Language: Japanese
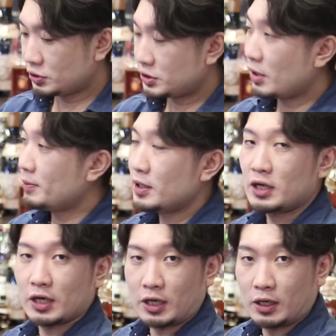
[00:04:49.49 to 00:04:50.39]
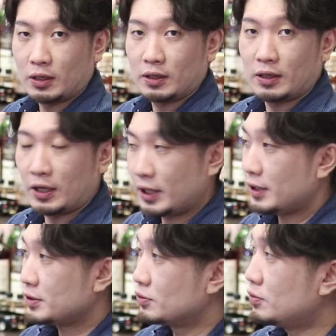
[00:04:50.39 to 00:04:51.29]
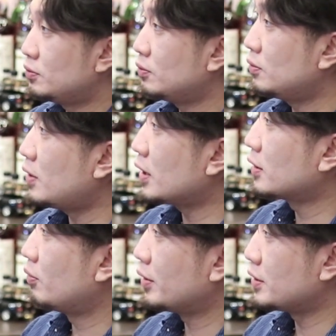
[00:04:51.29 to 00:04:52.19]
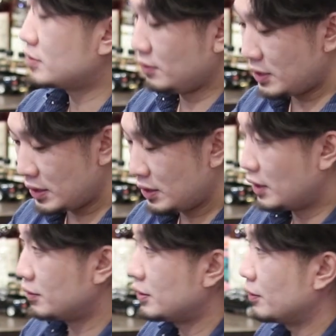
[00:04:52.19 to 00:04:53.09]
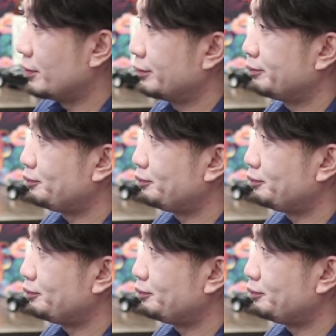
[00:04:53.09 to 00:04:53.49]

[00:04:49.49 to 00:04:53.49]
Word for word: と調べながらはい情報はあった方がいいですよねある程度